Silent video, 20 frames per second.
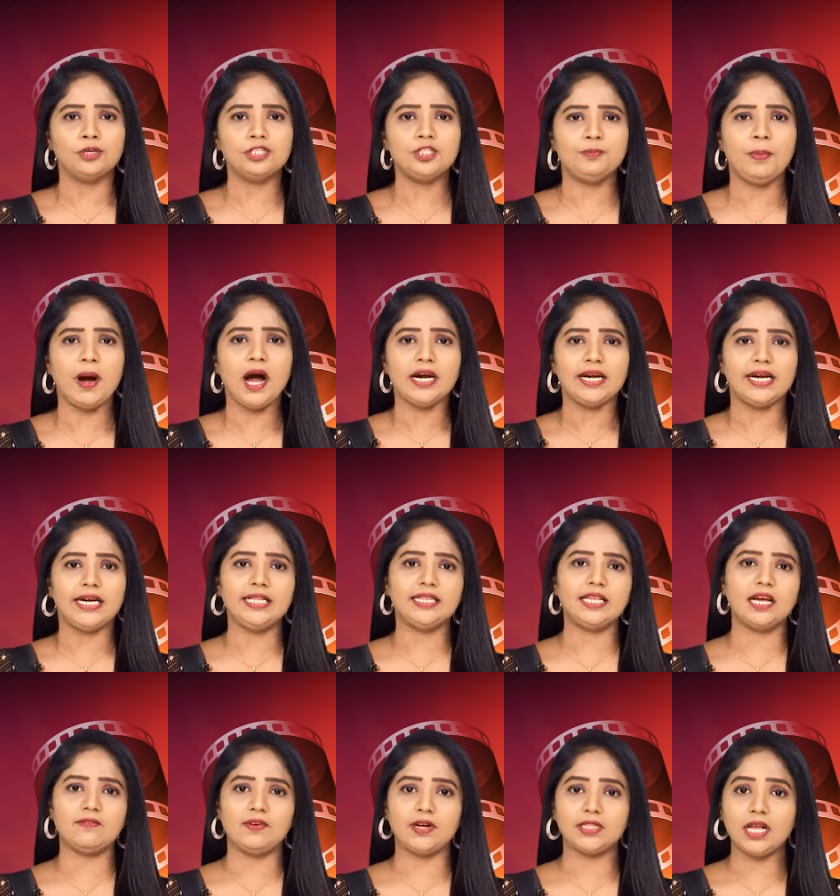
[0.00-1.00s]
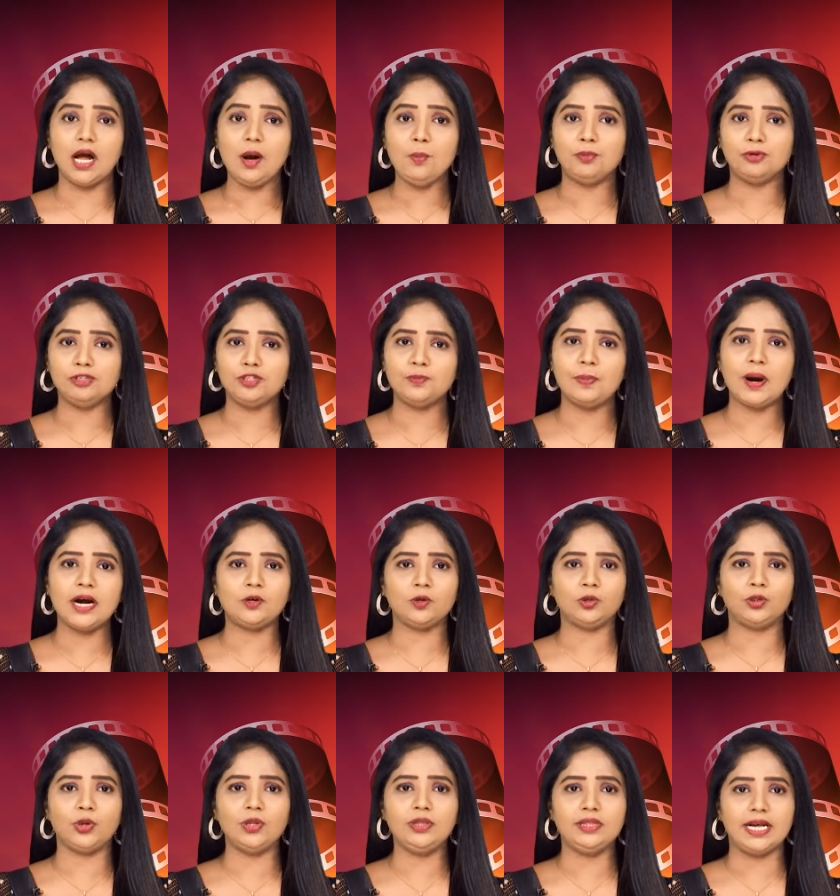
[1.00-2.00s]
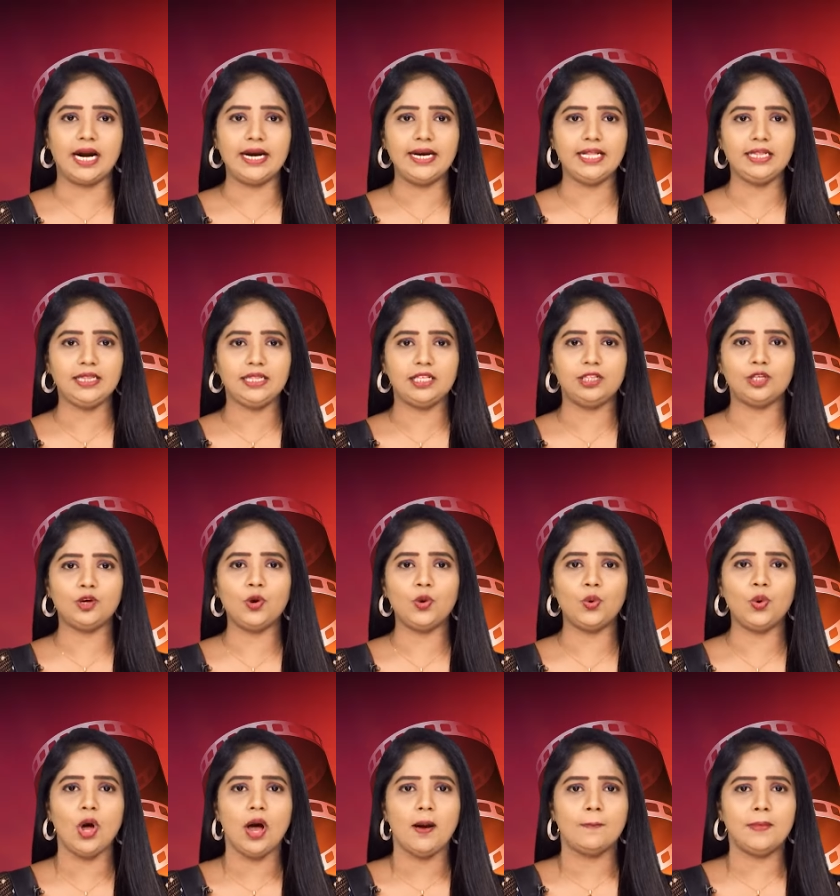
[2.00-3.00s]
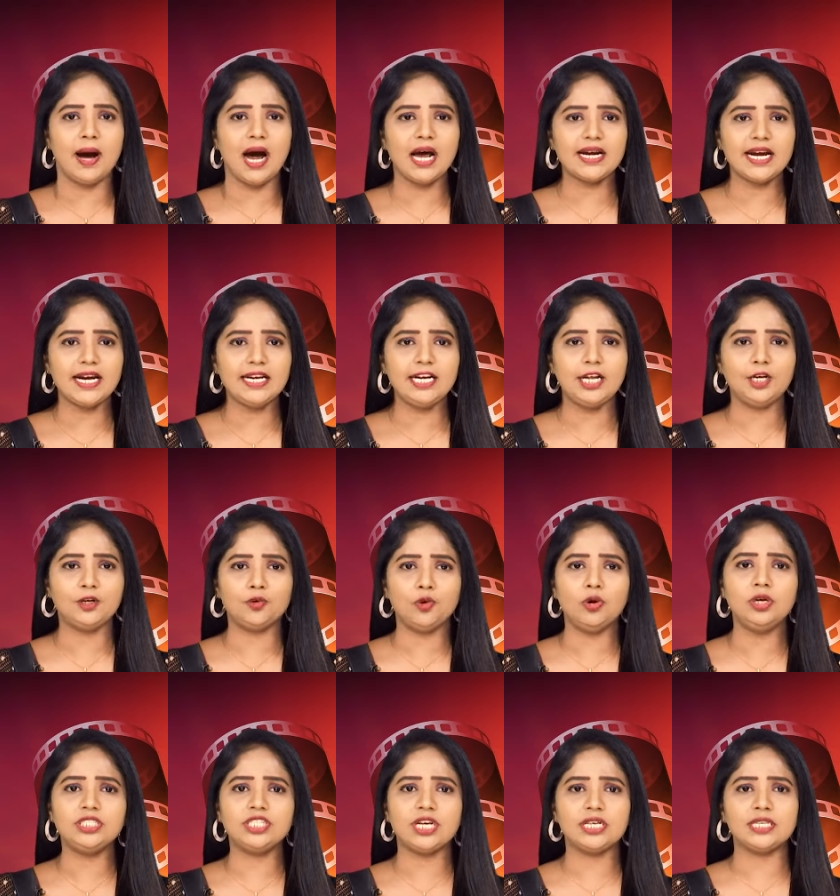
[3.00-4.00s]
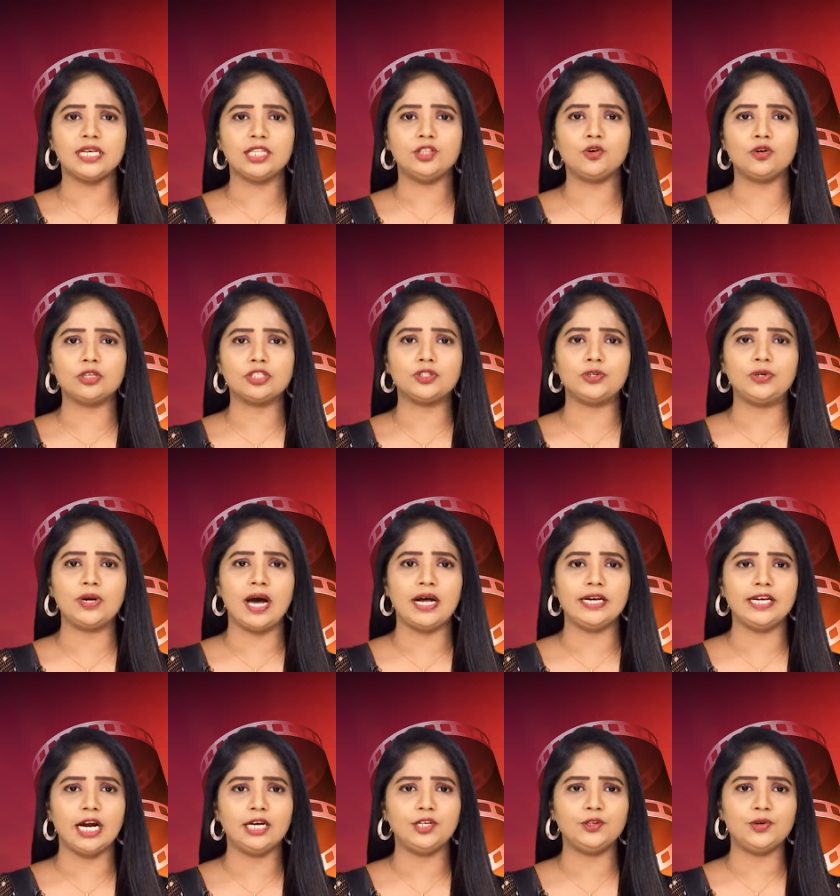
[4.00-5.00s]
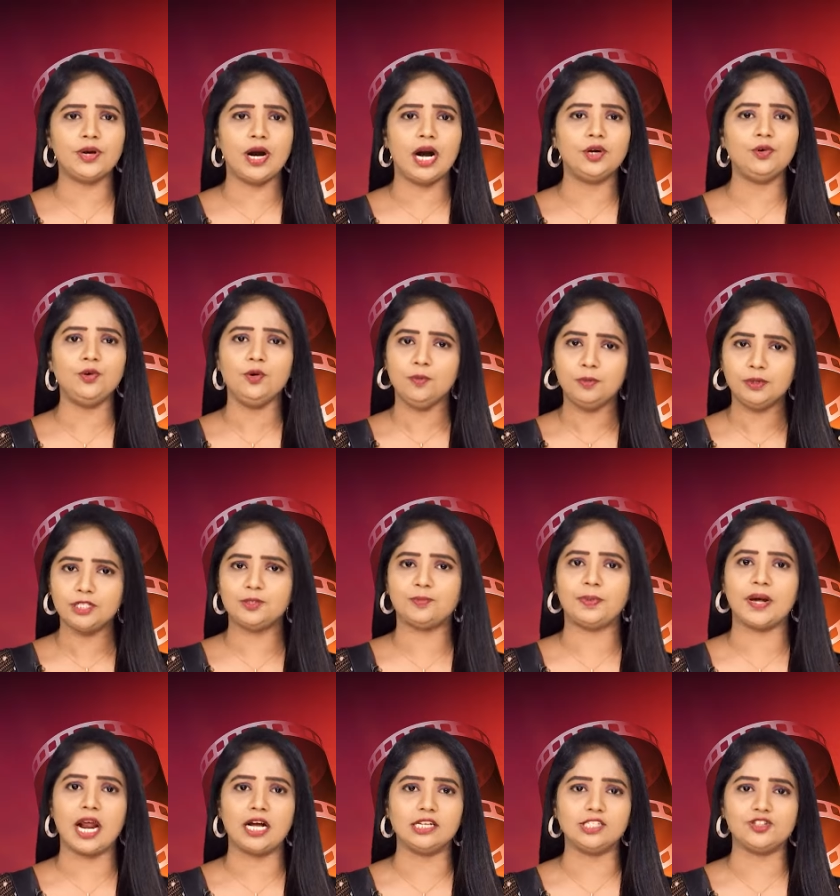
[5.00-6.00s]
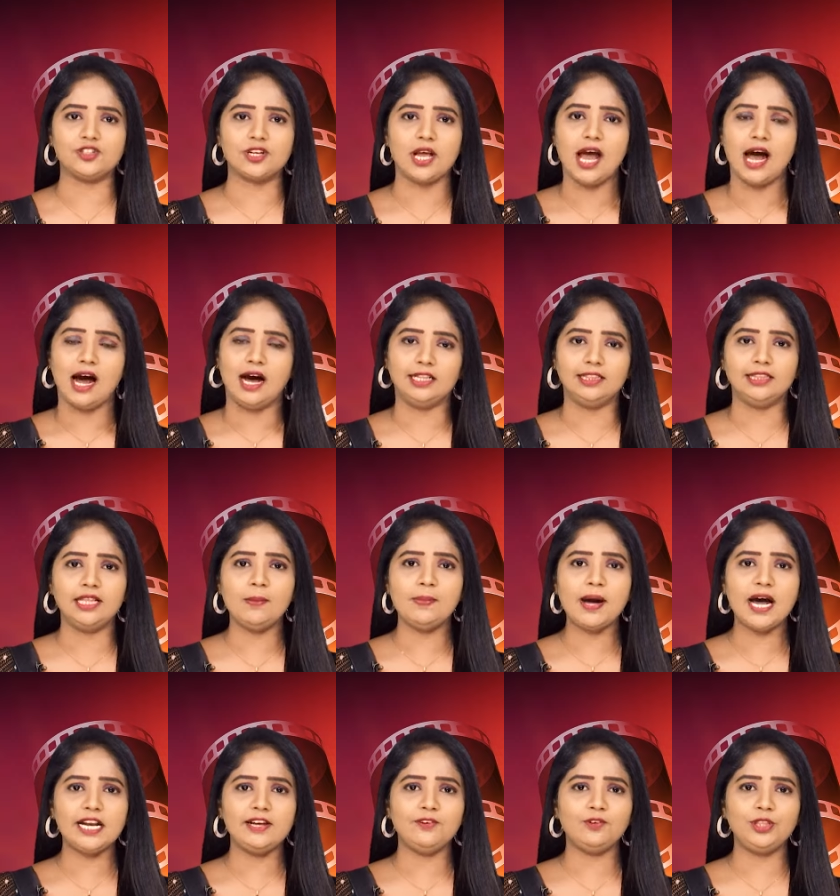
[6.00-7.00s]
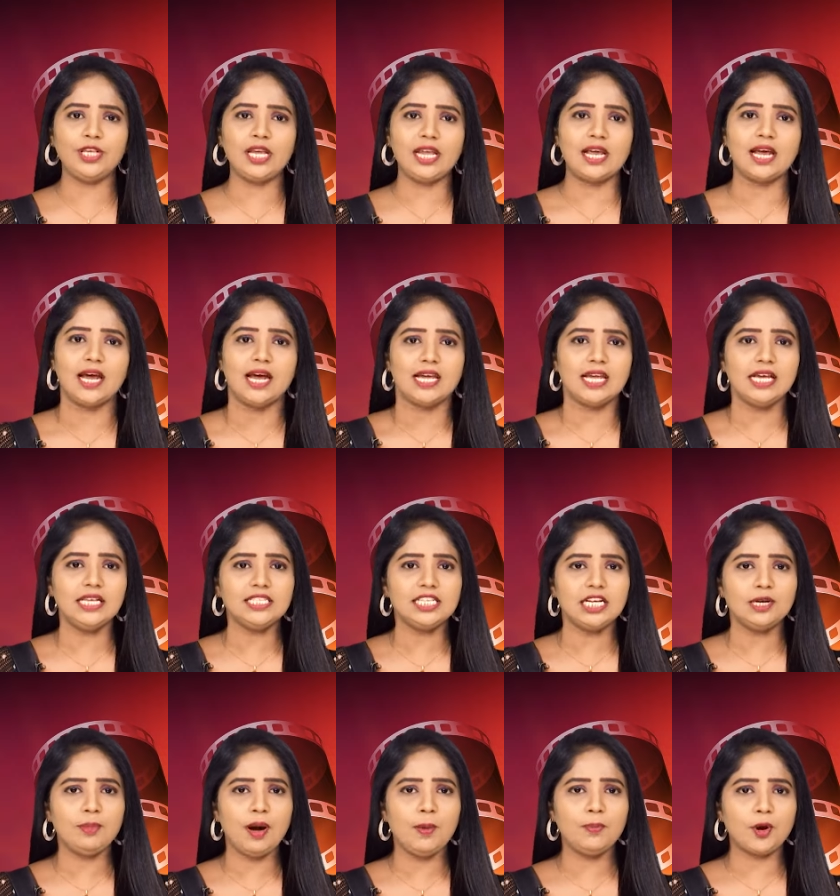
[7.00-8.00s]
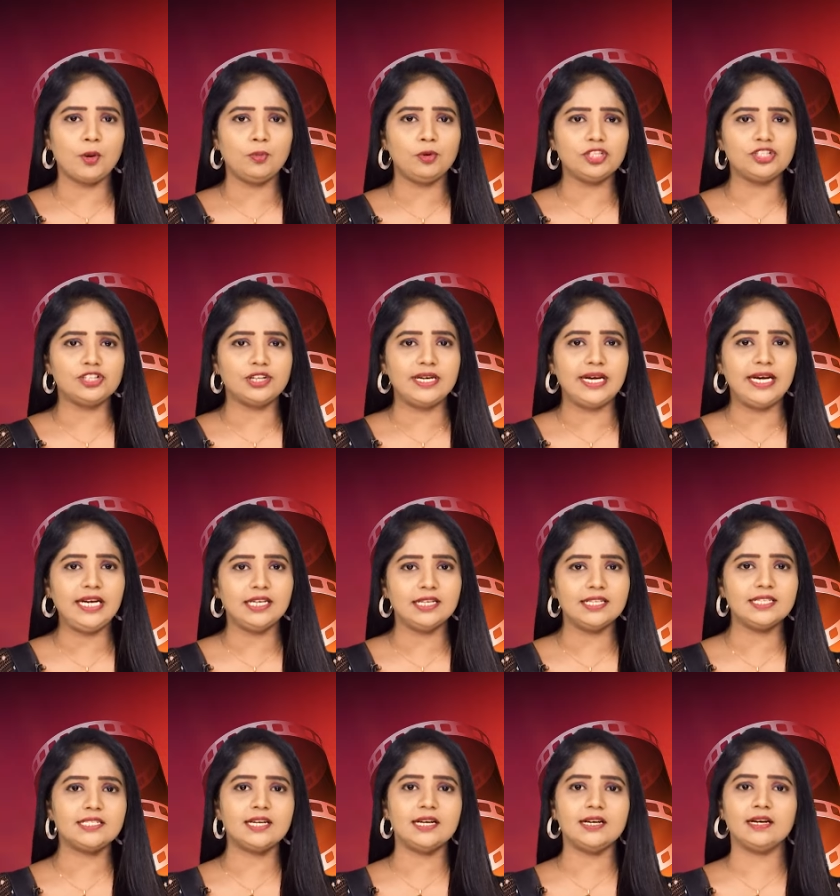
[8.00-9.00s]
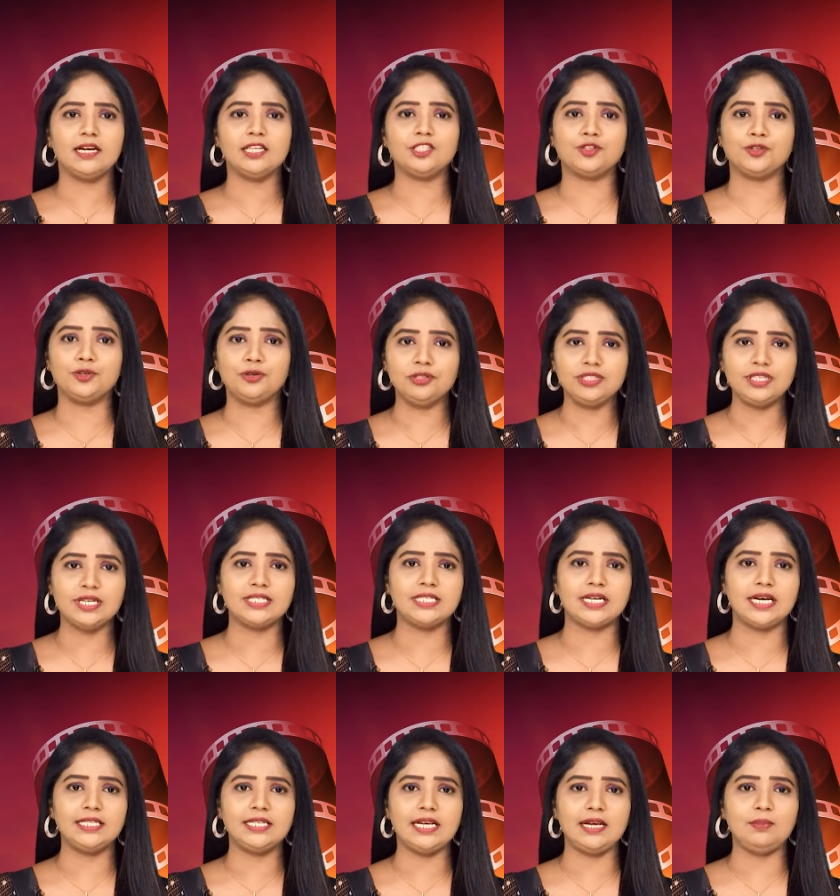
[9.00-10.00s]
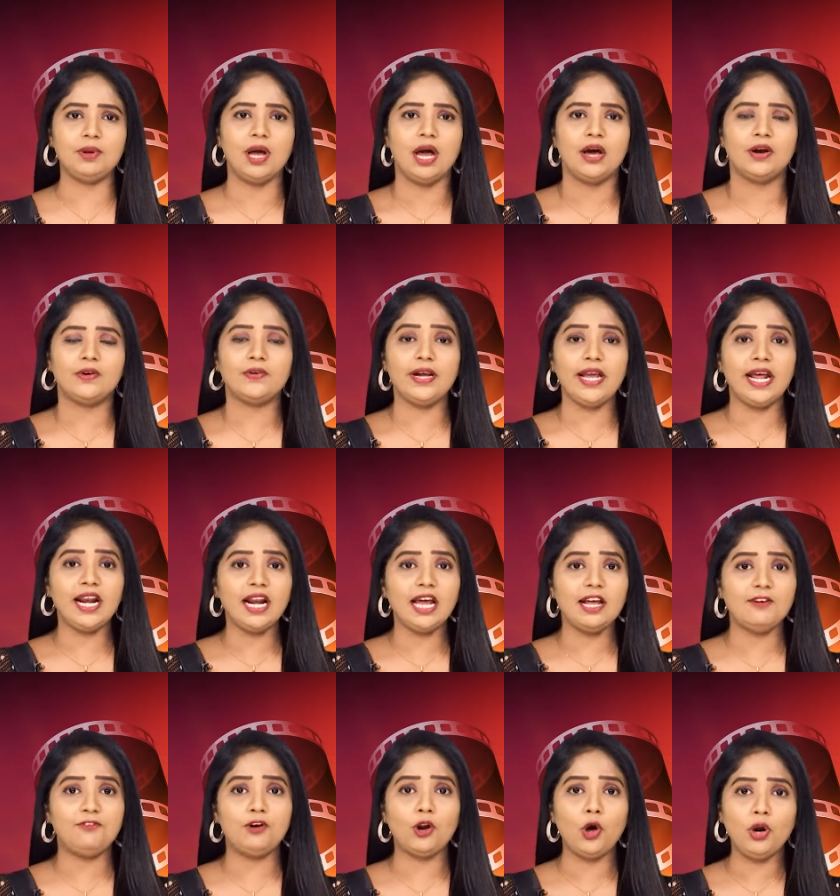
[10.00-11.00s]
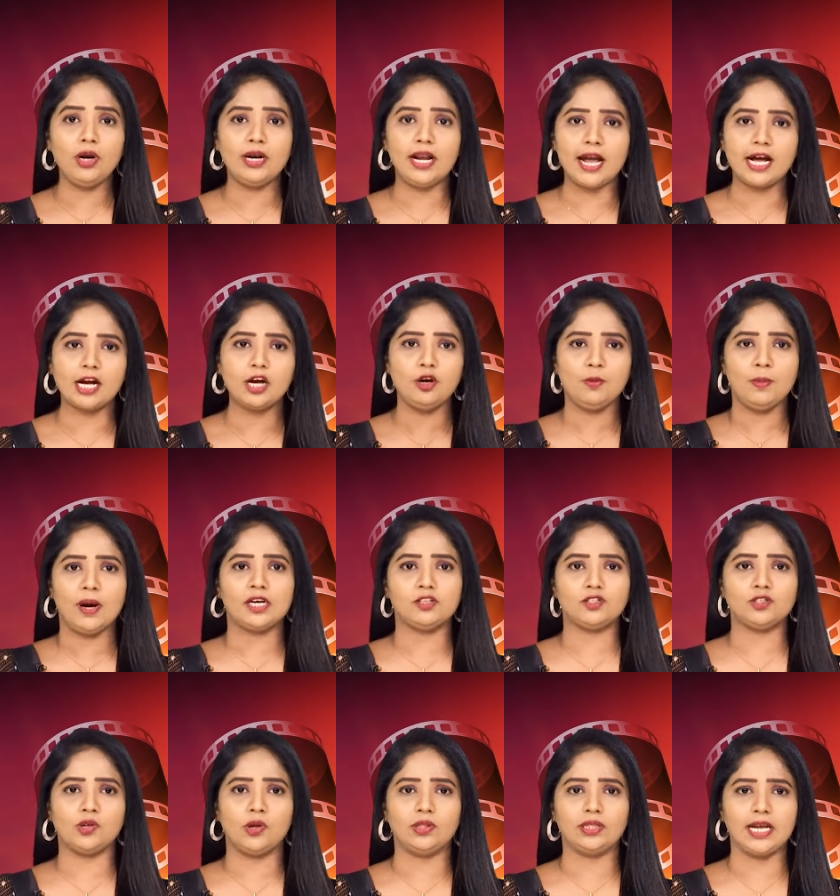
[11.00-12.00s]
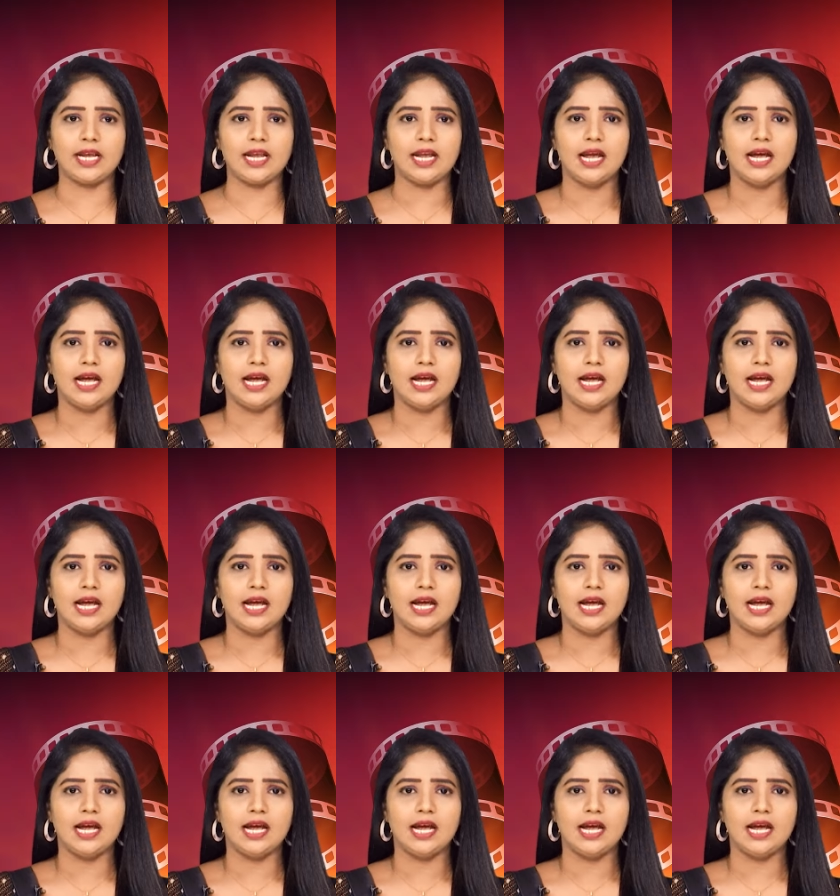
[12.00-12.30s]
పుష్ప హిట్ తర్వాత పుష్ప టూతో దండెత్తేందుకు మార్కెట్ని రోల్ చేసేందుకు వస్తున్నా అని అంటున్నాడు పుష్పరాజ్ అంతా బానే ఉంది ఈ సినిమా ప్రమోషన్ని డిజిటల్గా షురూ చేసిన టీం రియల్ లైఫ్లో లెక్కలు మారుస్తోంది